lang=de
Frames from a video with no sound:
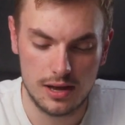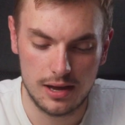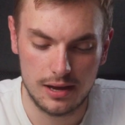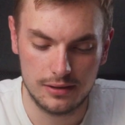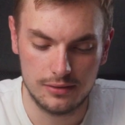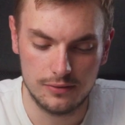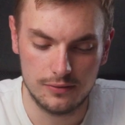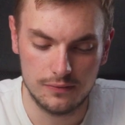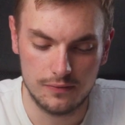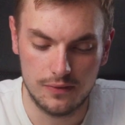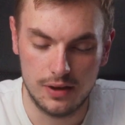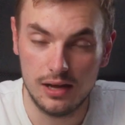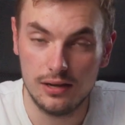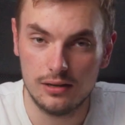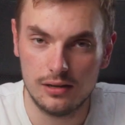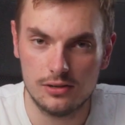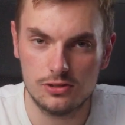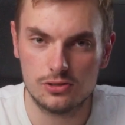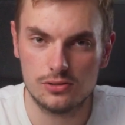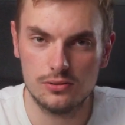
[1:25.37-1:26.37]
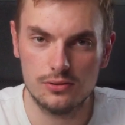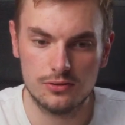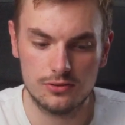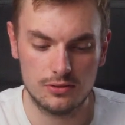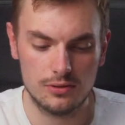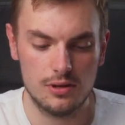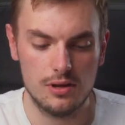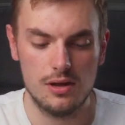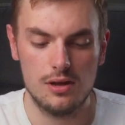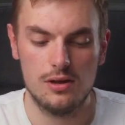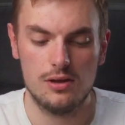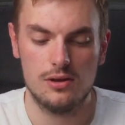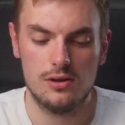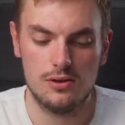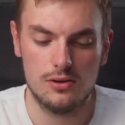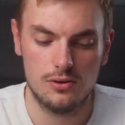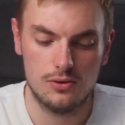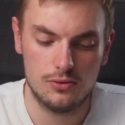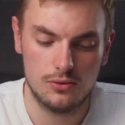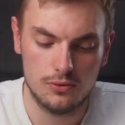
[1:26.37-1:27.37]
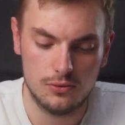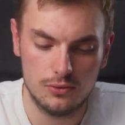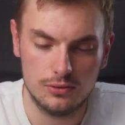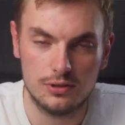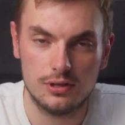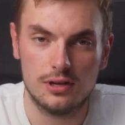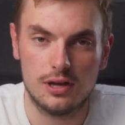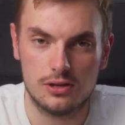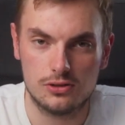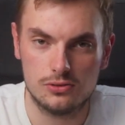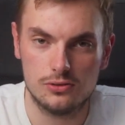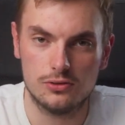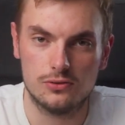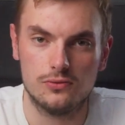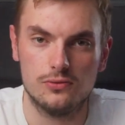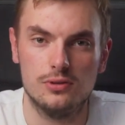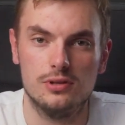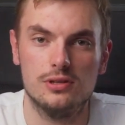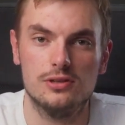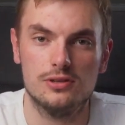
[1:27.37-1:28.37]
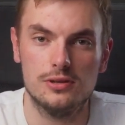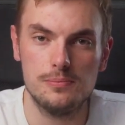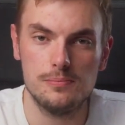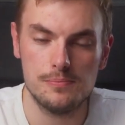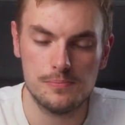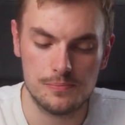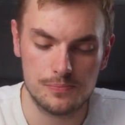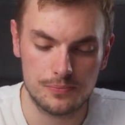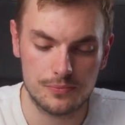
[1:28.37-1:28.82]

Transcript: einen WAN-Anschluss und den Anschluss für die SIM.